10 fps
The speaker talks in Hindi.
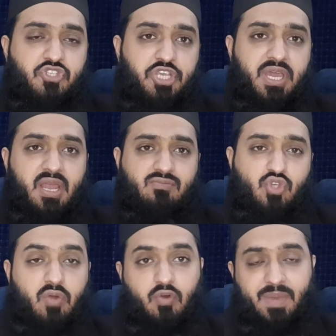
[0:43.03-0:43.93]
बच्ची का नाम
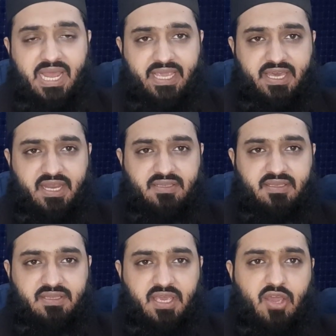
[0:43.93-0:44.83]
जो है वो मलाइका रख
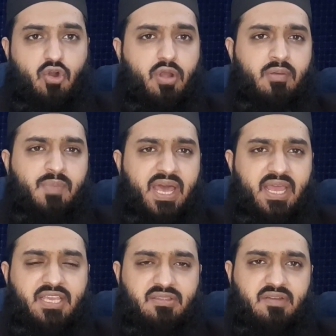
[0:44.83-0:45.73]
देते हैं और
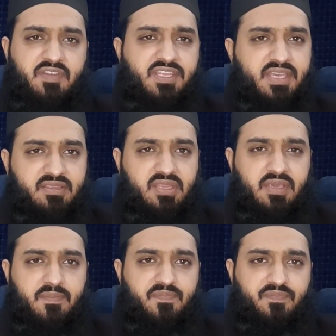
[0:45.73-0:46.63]
माना की तरफ नहीं
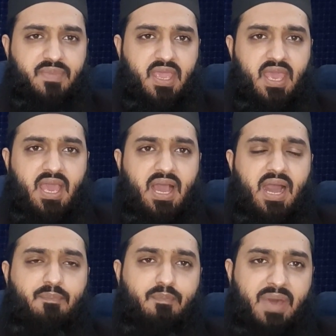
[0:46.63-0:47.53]
देखते
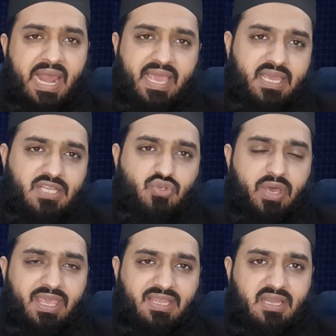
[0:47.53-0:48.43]
अब मलाइका जो
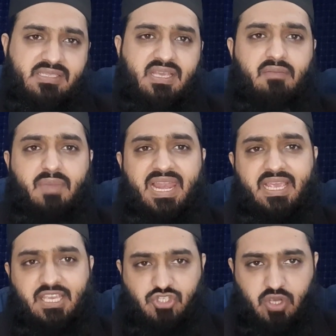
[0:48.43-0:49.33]
है ये दरअसल
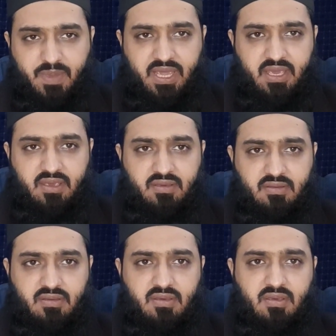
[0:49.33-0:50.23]
मलक की जमा है
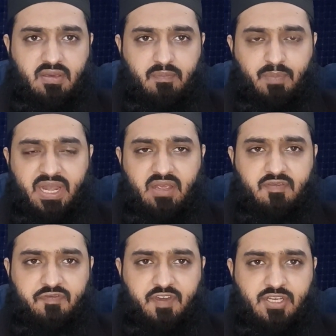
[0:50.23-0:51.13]

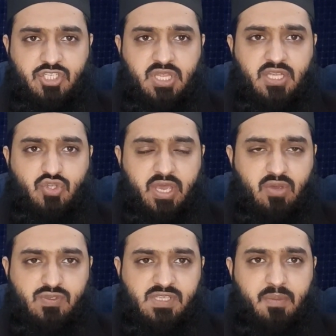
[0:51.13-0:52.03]
मलक फरिश्ता जो
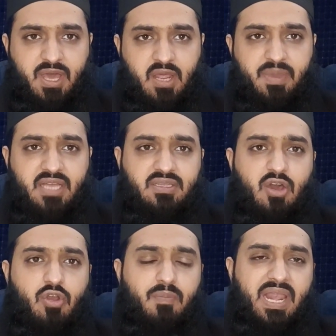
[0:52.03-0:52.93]
है उसके माना में आता
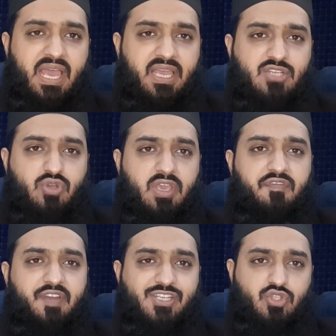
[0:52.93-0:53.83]
है और मलाइका जो है ये
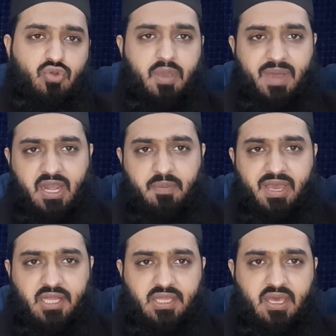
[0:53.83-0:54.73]
फरिश्तों के माना में
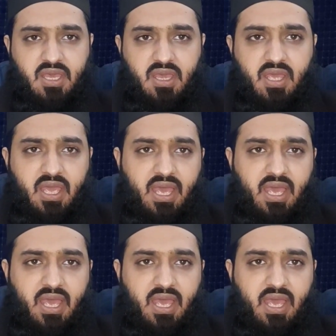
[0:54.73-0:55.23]
आता है